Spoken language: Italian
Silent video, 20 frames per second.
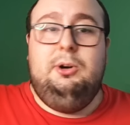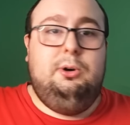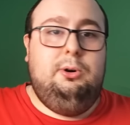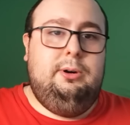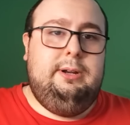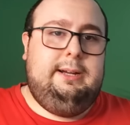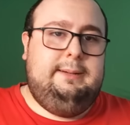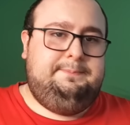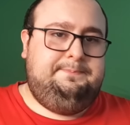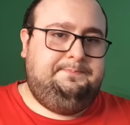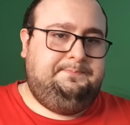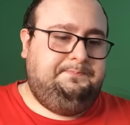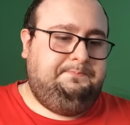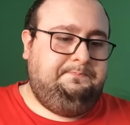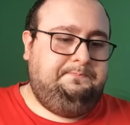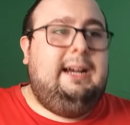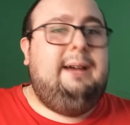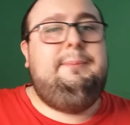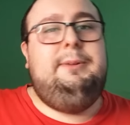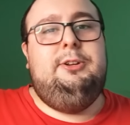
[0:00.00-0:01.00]
Ora,
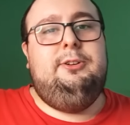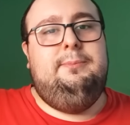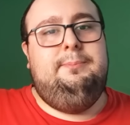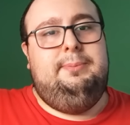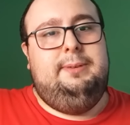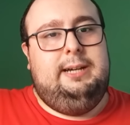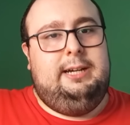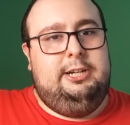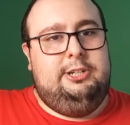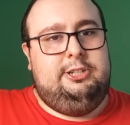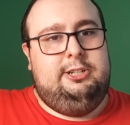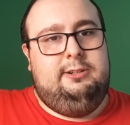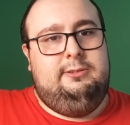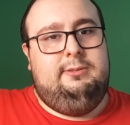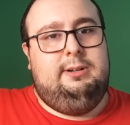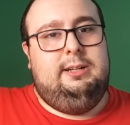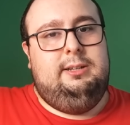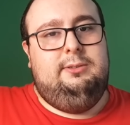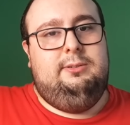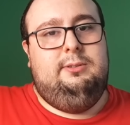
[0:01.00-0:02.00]
a me non piace
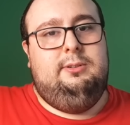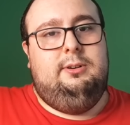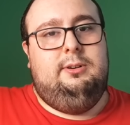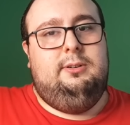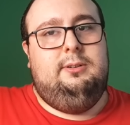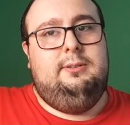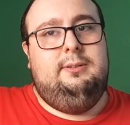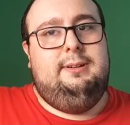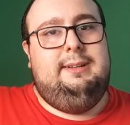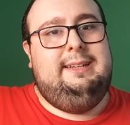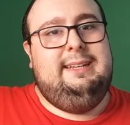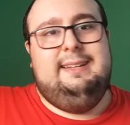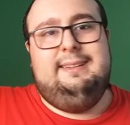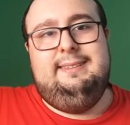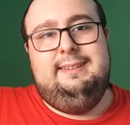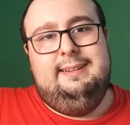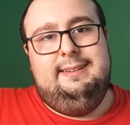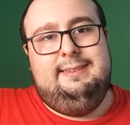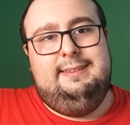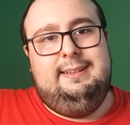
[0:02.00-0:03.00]
quando gli
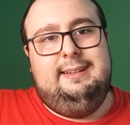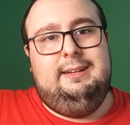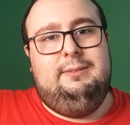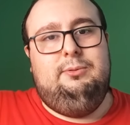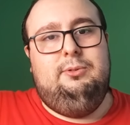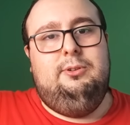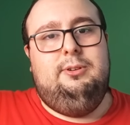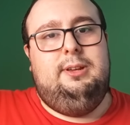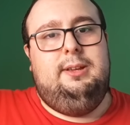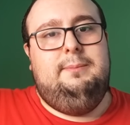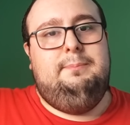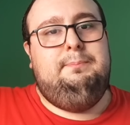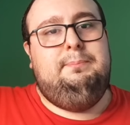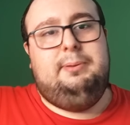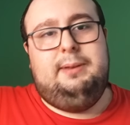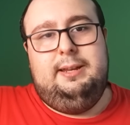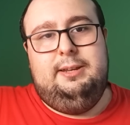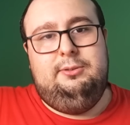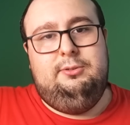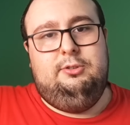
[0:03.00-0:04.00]
addetti ai lavori
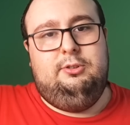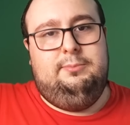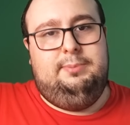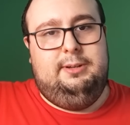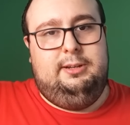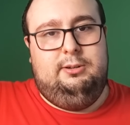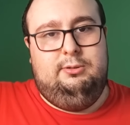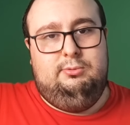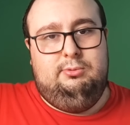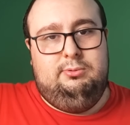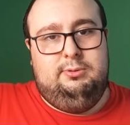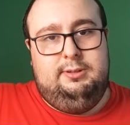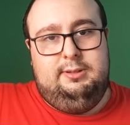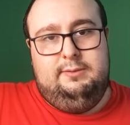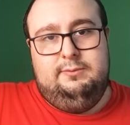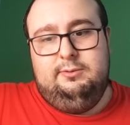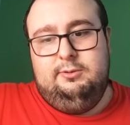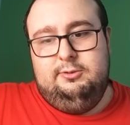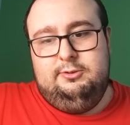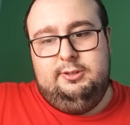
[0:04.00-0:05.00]
prendono per il culo i
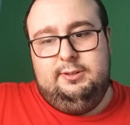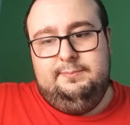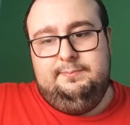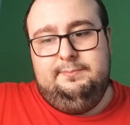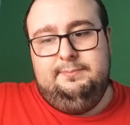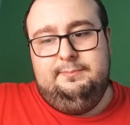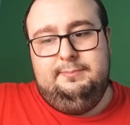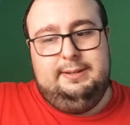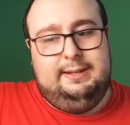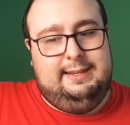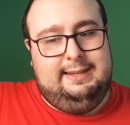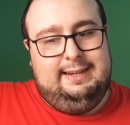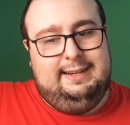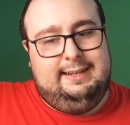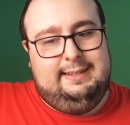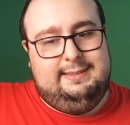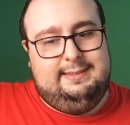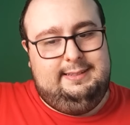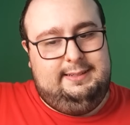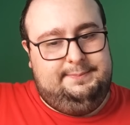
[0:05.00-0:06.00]
tifosi. Perché
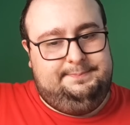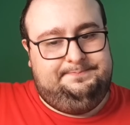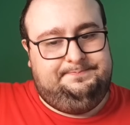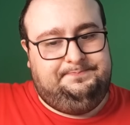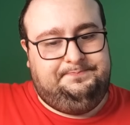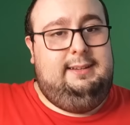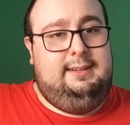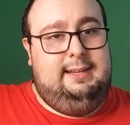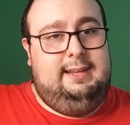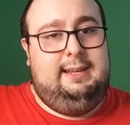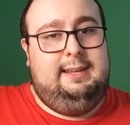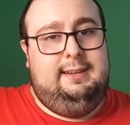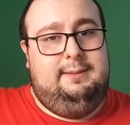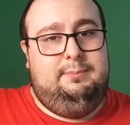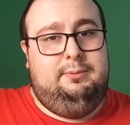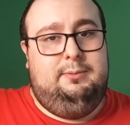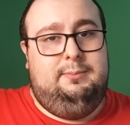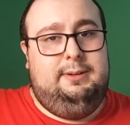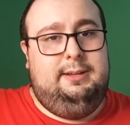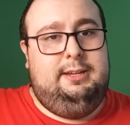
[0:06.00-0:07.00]
ragazzi,
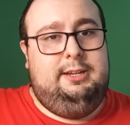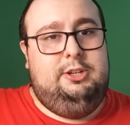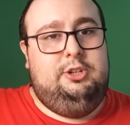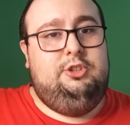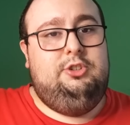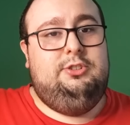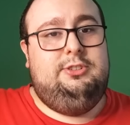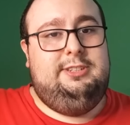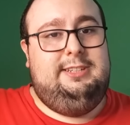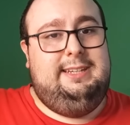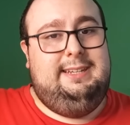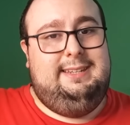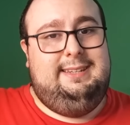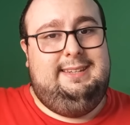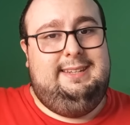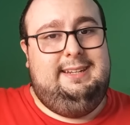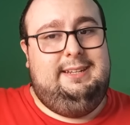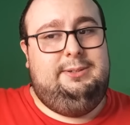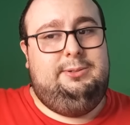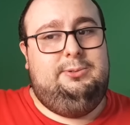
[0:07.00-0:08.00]
ieri pomeriggio si è
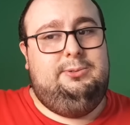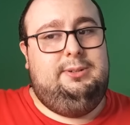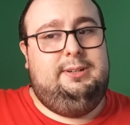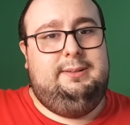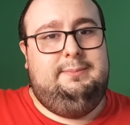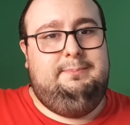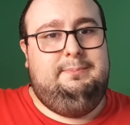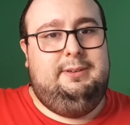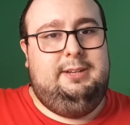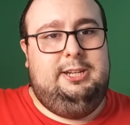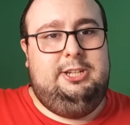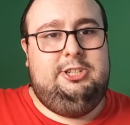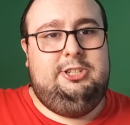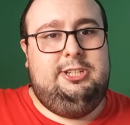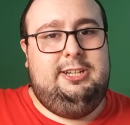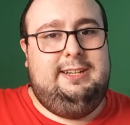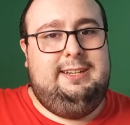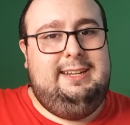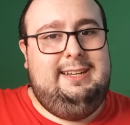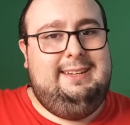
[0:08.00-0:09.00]
detto che
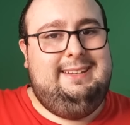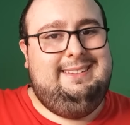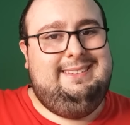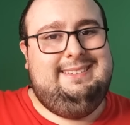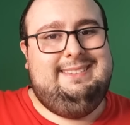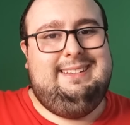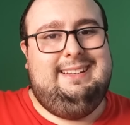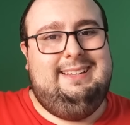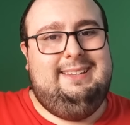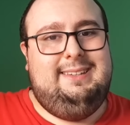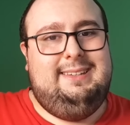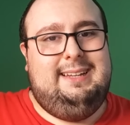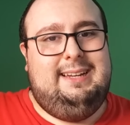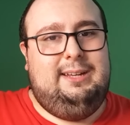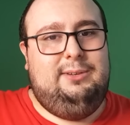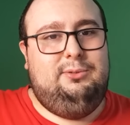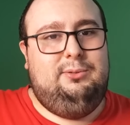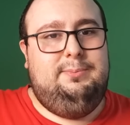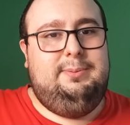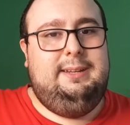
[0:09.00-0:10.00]
Brescianini è
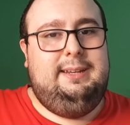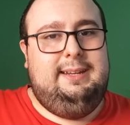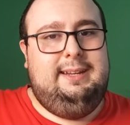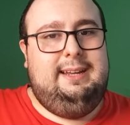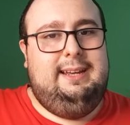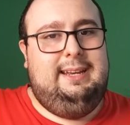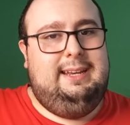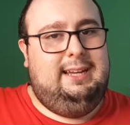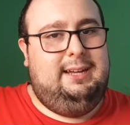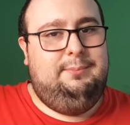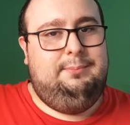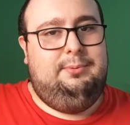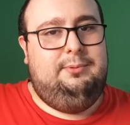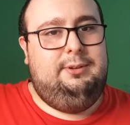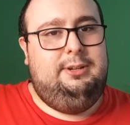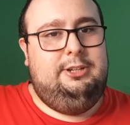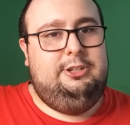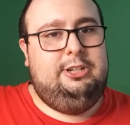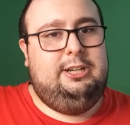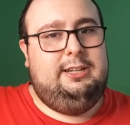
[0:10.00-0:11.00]
saltato perché il
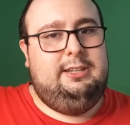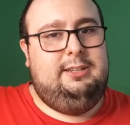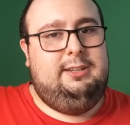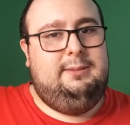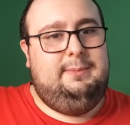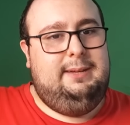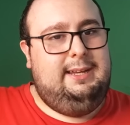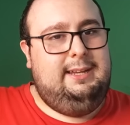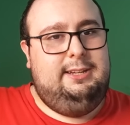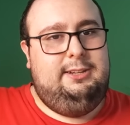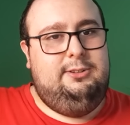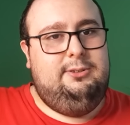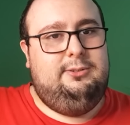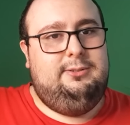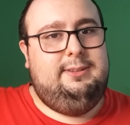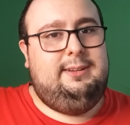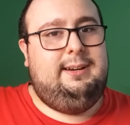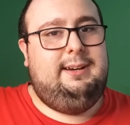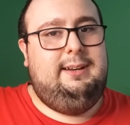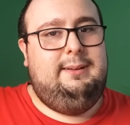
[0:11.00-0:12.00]
Napoli ha di
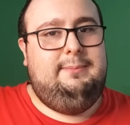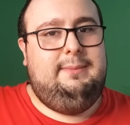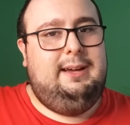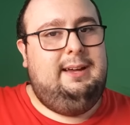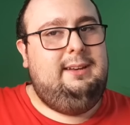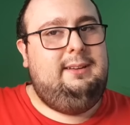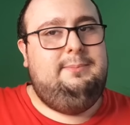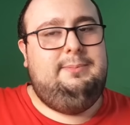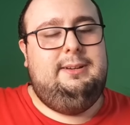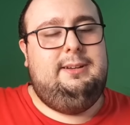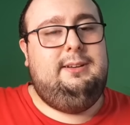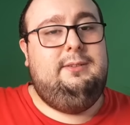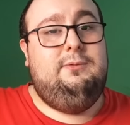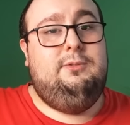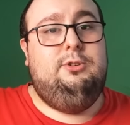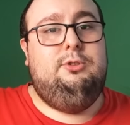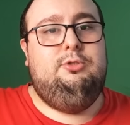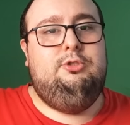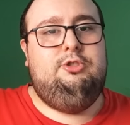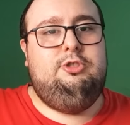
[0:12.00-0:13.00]
meglio tra le mani perché
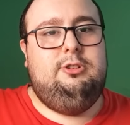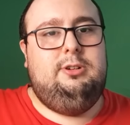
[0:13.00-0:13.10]
vuole un